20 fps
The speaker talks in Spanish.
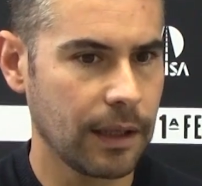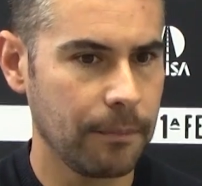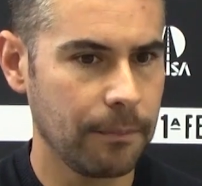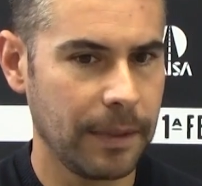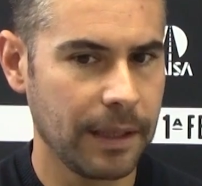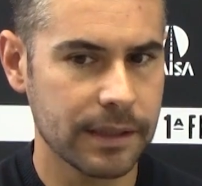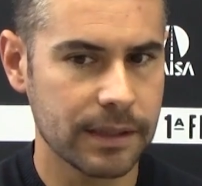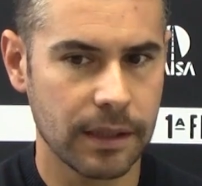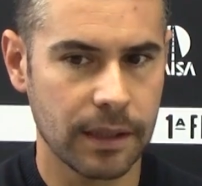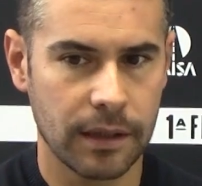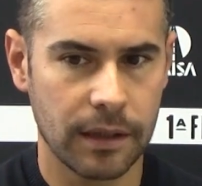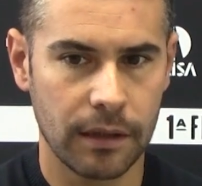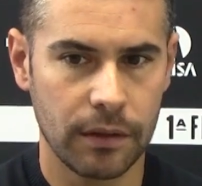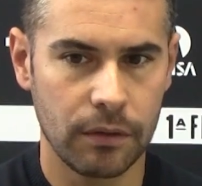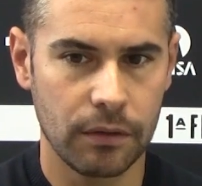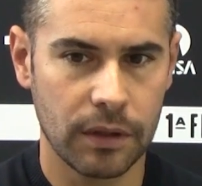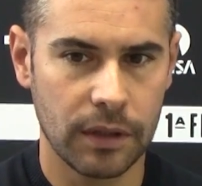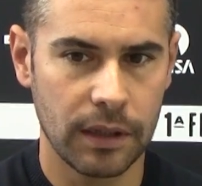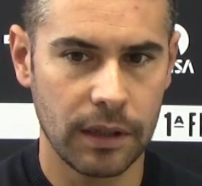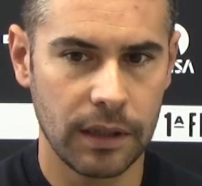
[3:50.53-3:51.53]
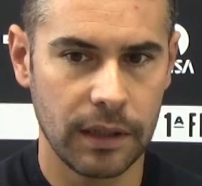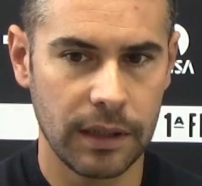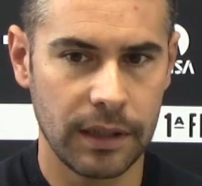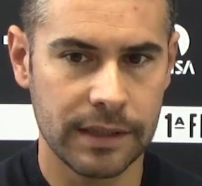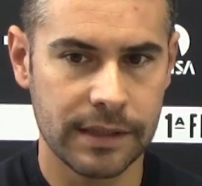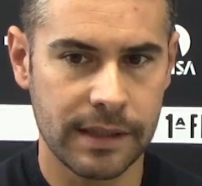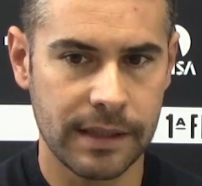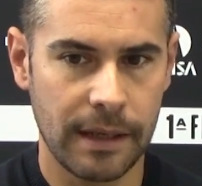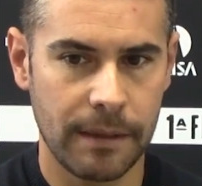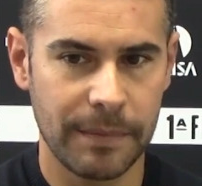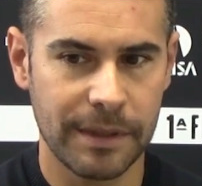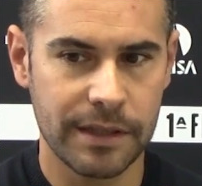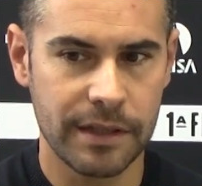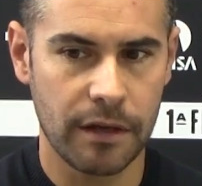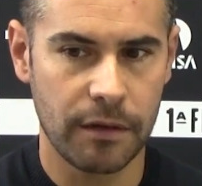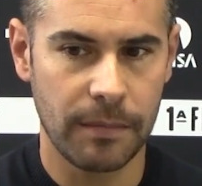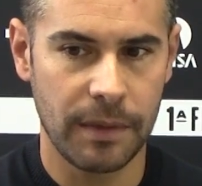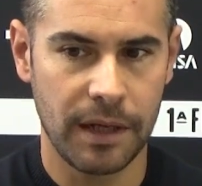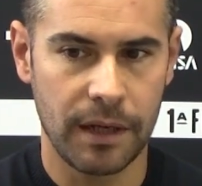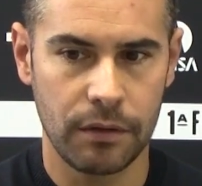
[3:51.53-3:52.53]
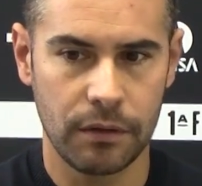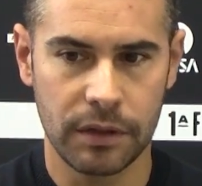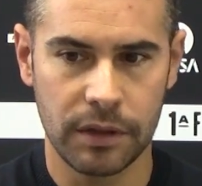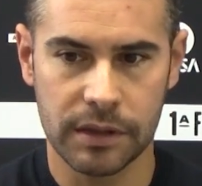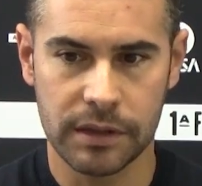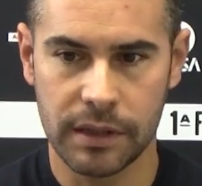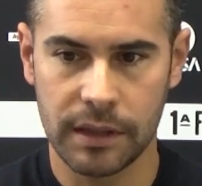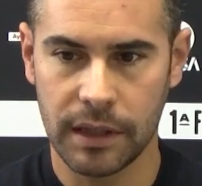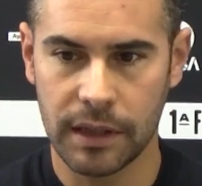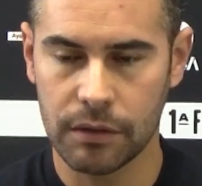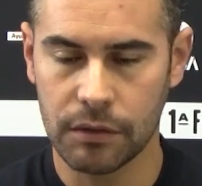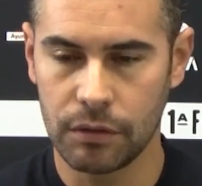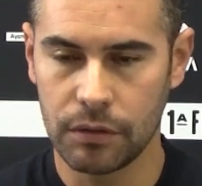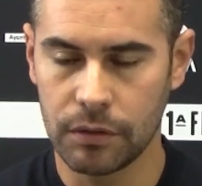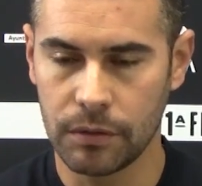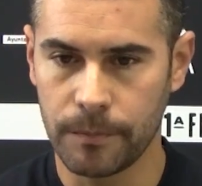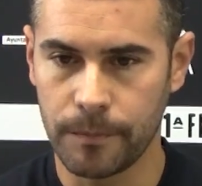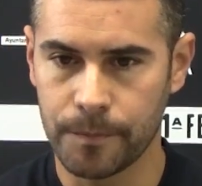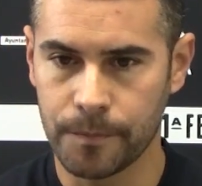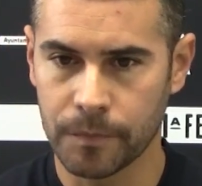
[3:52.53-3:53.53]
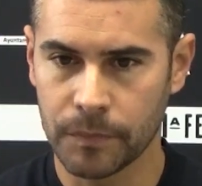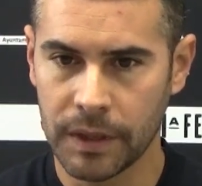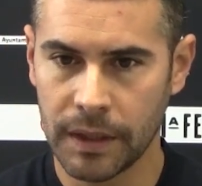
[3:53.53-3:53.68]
que, pasa creo que está más armado y está con